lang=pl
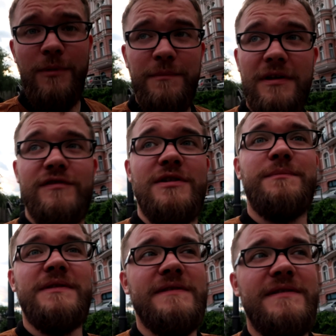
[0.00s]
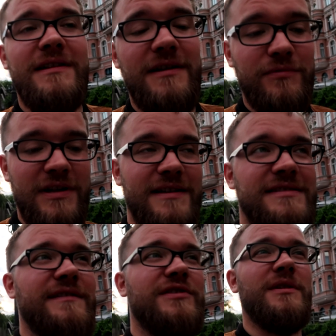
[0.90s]
Po pierwsze pizzerię, która
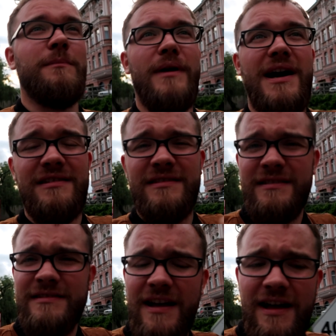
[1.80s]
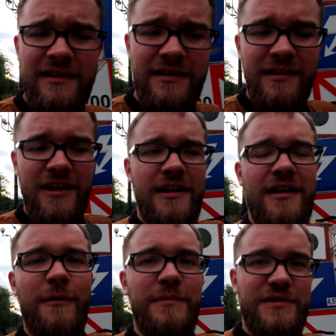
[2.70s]
nazywa się Bartca.
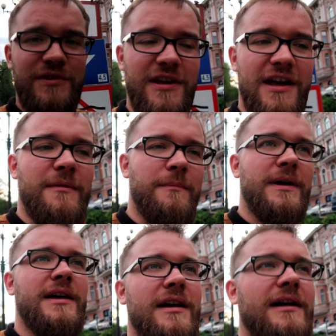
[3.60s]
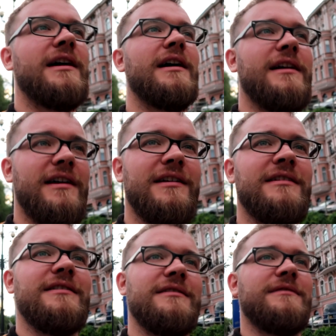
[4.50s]
Pisze się
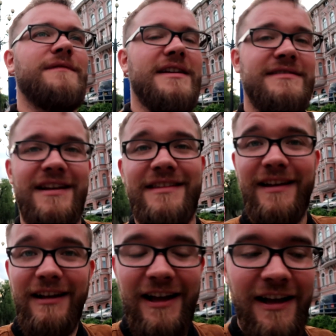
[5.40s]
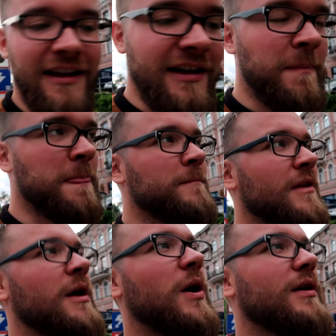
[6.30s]
B-A-R 2-Z-A
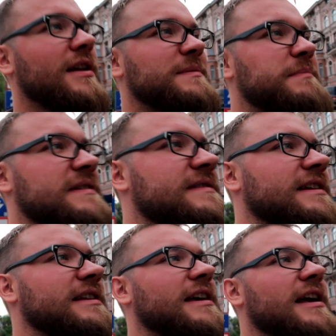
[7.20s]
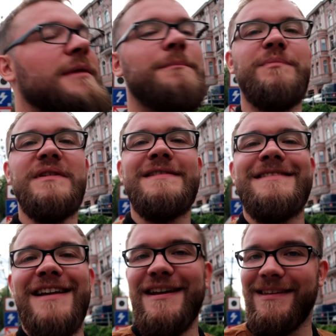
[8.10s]
oraz pizzerię
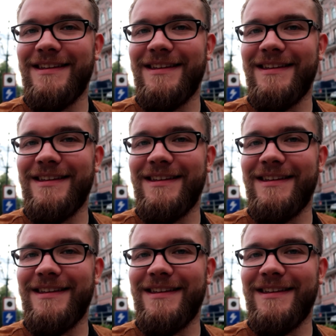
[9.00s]
Pizza i